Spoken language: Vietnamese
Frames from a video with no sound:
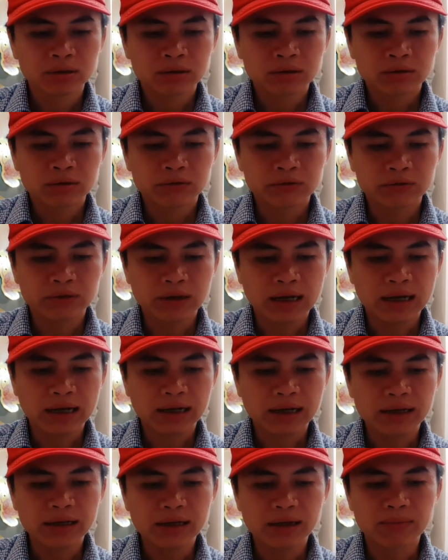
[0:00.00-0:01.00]
và
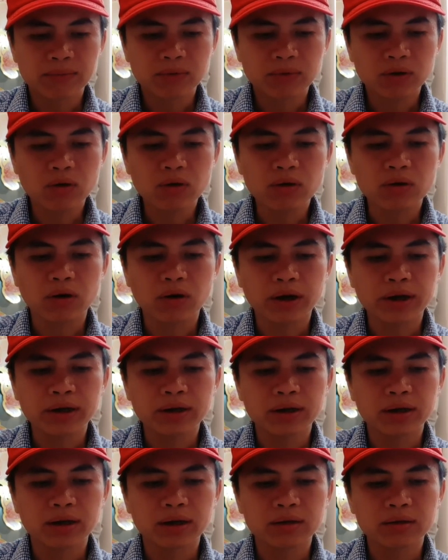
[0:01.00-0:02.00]
cái điểm cốt lõi
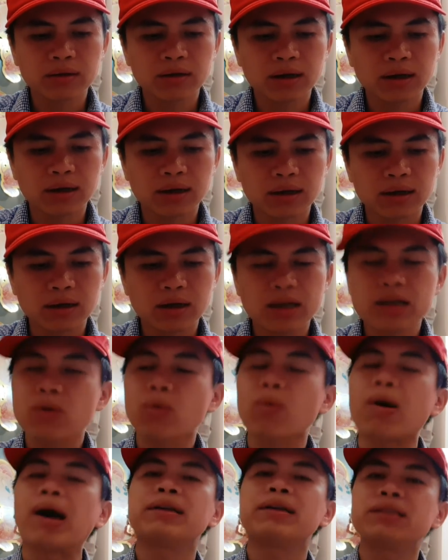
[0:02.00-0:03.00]
nữa đó là cái
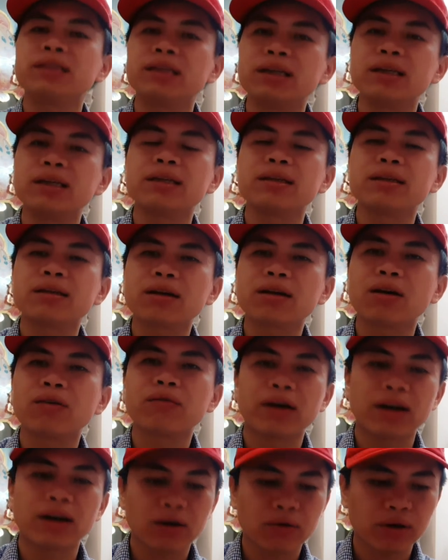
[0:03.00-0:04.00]
quản trị không
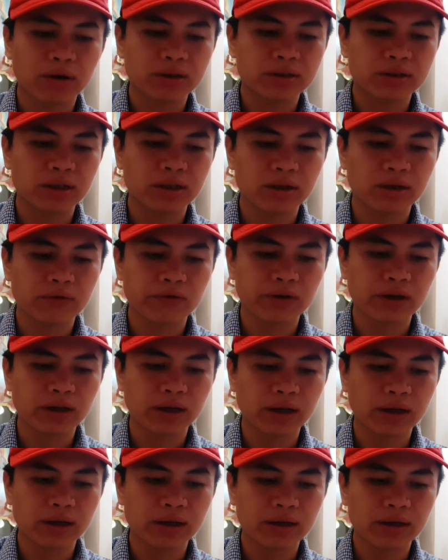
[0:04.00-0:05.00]
phải là quản trị
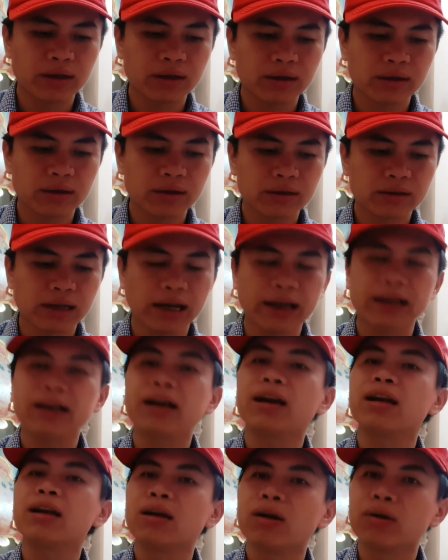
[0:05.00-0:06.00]
về giải
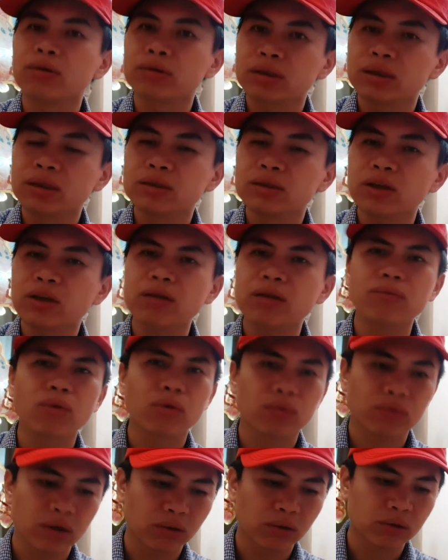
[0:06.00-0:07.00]
ngân đầu tư danh mục
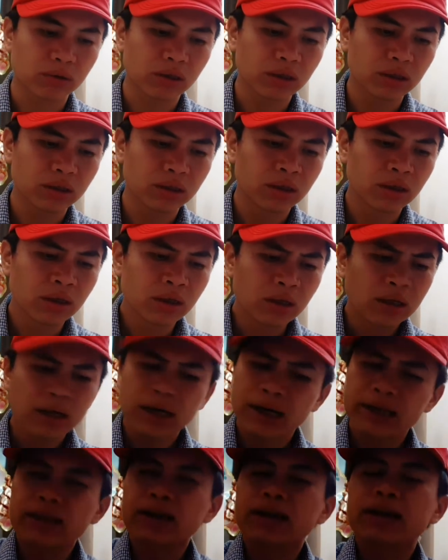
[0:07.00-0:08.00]
đầu tư
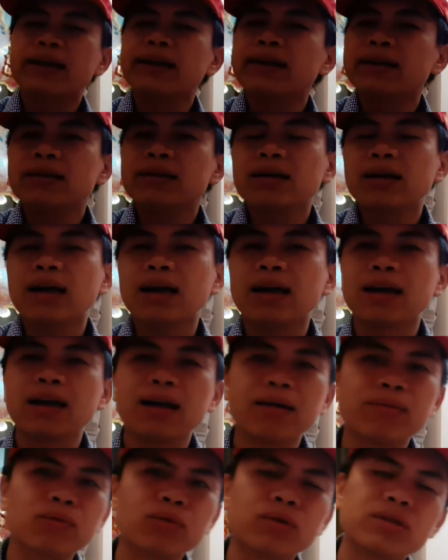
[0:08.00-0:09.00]
hay những cái kiến thức hàn
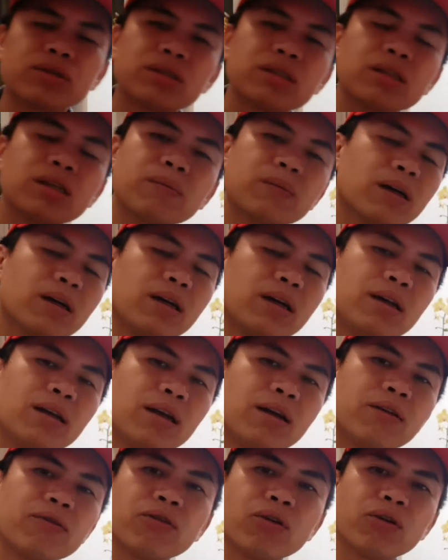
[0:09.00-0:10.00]
lâm của
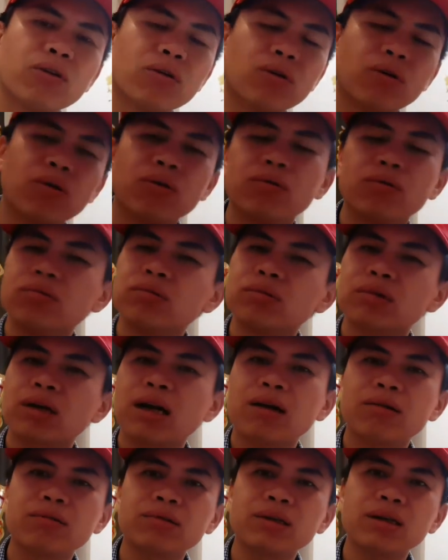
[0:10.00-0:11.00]
CFA level
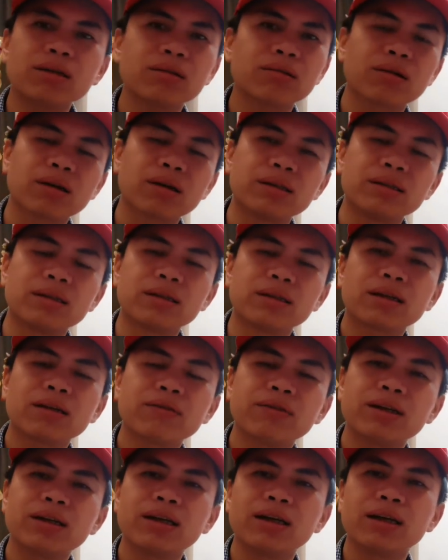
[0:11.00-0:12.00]
cao nhất hoặc là những cái
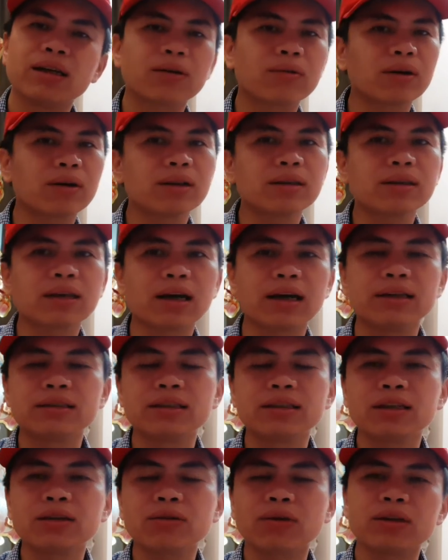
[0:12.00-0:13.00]
vấn đề liên quan đến tài
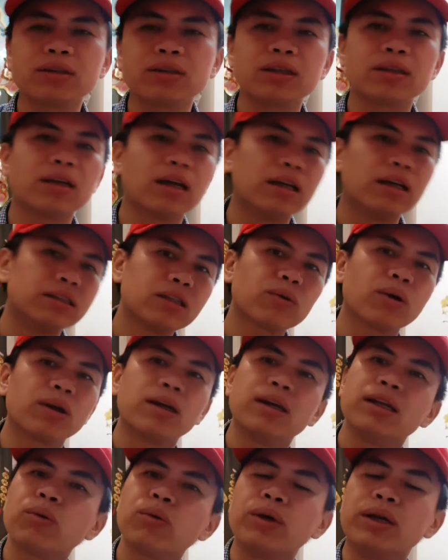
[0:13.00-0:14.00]
chính quản trị tài chính quản
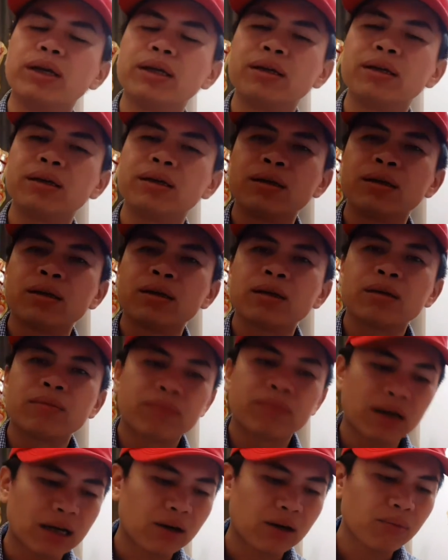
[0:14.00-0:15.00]
lý quỹ
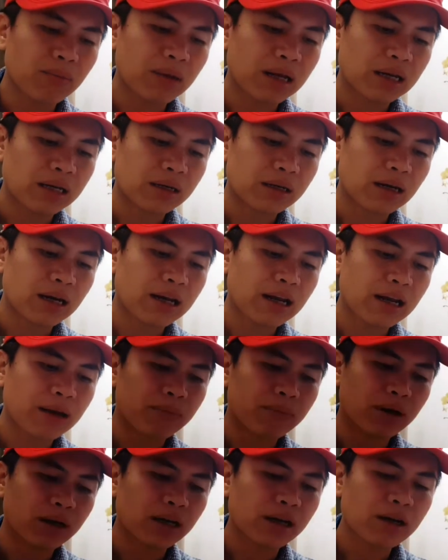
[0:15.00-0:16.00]
mà nó màn
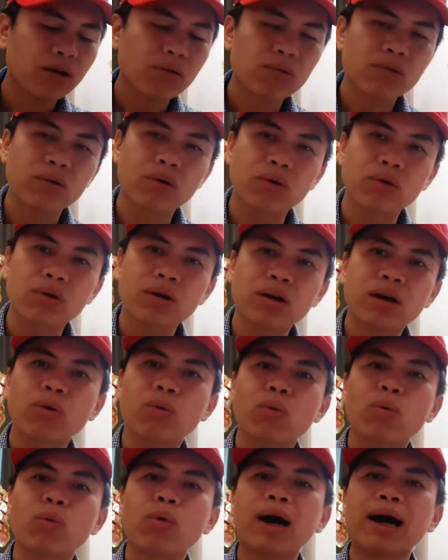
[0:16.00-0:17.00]
nằm ở cái góc độ đó là
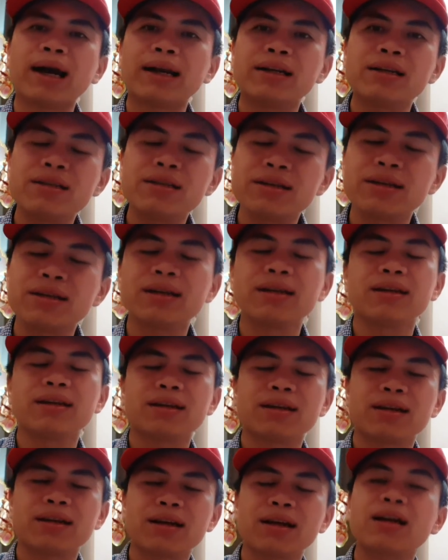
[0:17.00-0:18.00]
quản trị
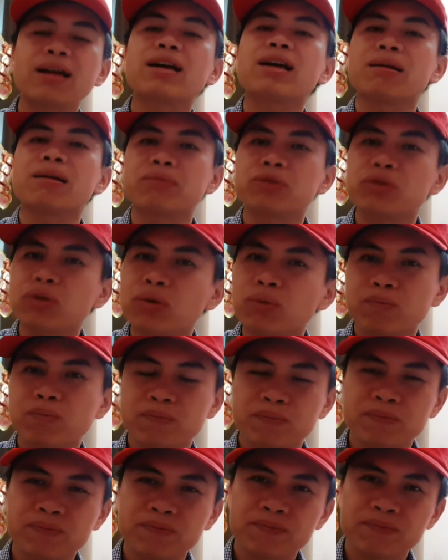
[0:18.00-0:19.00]
cái cảm xúc
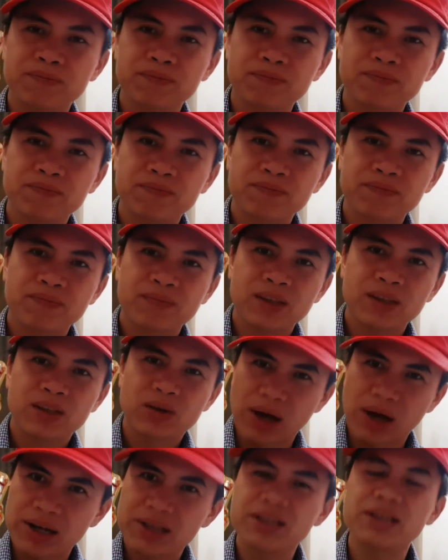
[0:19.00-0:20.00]

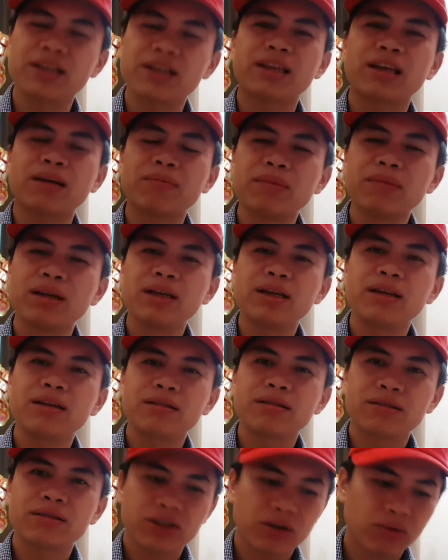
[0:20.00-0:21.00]
quản trị tâm lý
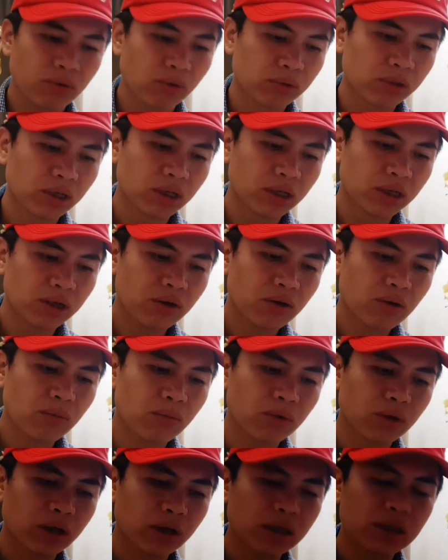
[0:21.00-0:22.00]
trong đầu tư nó
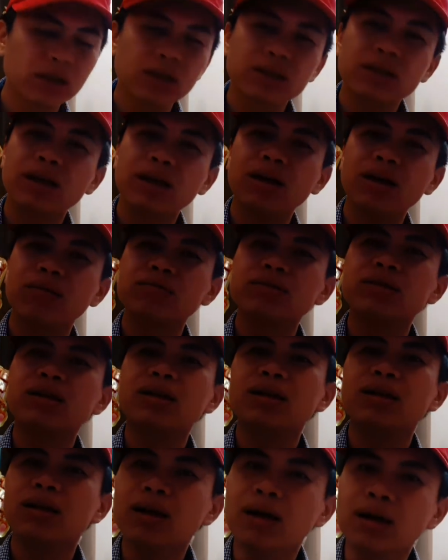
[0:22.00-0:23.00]
có một cái thứ tác động
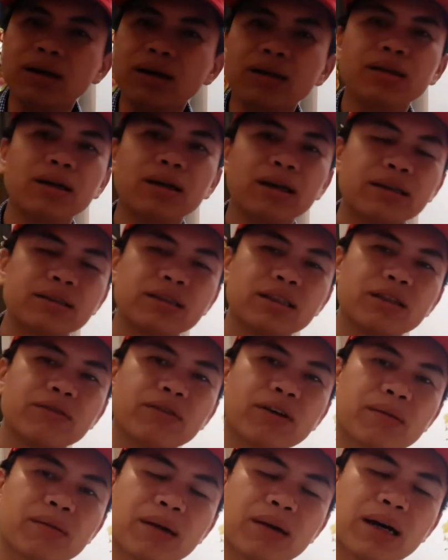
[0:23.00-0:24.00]
rất lớn tới anh chị
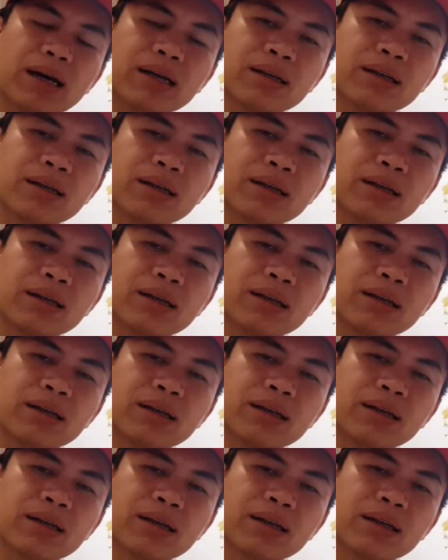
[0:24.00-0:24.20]
và các bạn